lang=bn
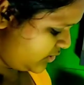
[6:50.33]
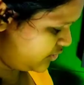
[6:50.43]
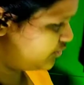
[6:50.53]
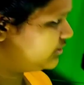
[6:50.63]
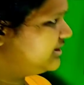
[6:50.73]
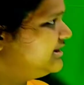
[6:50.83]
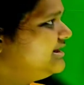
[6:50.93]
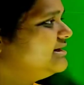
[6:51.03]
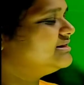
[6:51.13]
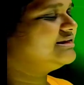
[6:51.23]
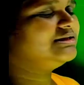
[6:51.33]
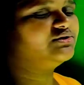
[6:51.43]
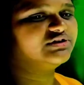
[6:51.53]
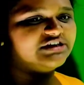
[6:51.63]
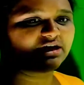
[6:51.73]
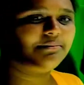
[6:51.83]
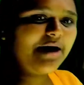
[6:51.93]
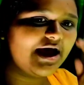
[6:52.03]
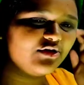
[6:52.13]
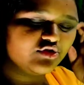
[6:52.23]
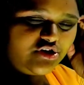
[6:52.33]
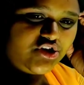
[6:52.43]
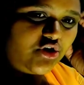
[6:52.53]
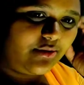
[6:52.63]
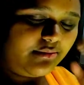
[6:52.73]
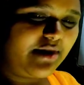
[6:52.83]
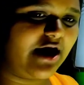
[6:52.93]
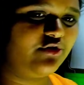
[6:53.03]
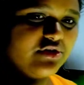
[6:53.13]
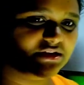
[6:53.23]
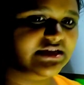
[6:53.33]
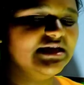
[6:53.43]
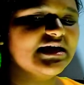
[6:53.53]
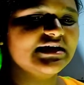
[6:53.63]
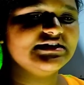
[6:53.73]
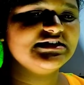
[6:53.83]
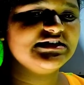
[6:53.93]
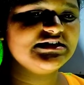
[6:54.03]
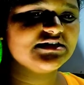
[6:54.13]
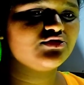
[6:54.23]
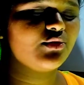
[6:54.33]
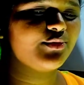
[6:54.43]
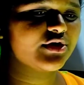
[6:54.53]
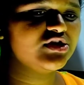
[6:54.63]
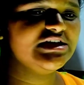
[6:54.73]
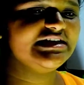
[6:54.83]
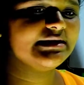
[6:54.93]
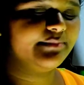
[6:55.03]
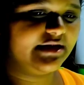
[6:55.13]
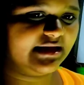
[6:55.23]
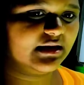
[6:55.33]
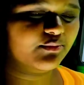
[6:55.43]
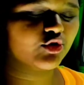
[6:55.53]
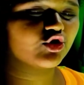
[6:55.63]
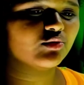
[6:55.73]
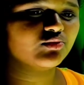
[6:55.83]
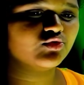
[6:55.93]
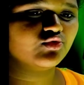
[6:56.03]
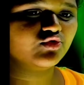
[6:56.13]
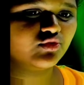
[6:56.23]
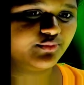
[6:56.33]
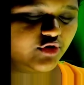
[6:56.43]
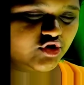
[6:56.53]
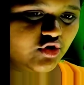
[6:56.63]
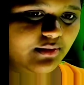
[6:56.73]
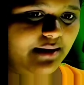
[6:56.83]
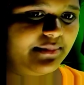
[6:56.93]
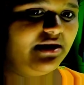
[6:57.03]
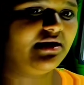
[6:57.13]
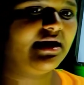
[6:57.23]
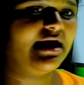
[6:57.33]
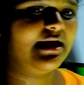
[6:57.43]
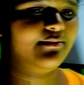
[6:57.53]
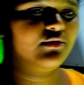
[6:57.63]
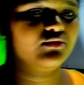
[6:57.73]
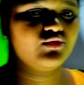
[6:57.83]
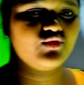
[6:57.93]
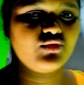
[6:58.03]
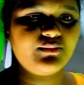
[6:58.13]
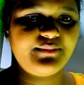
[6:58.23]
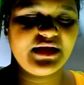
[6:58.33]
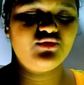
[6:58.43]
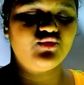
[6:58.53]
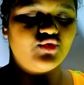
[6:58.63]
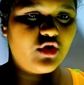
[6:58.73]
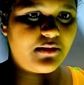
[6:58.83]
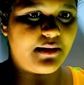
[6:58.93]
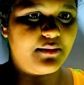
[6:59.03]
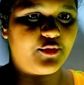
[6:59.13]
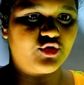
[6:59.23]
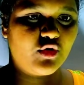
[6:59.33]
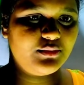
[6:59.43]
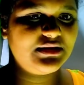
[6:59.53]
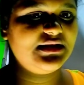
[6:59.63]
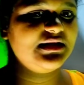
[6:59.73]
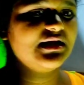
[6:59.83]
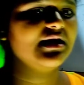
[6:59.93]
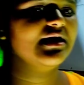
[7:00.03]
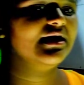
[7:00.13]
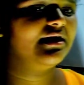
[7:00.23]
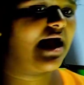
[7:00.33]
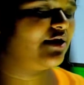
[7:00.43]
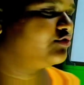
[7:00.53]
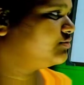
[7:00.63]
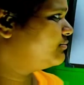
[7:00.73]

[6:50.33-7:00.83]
তো তিনি তিনি হচ্ছে গিয়ে বায়োলজি বায়োলজি জিনিসটা সম্পর্কে সিস্টেমেটিকলি প্রথম সুস্পষ্টভাবে এবং সু বেশ সুন্দরভাবে প্রথম তিনি আলো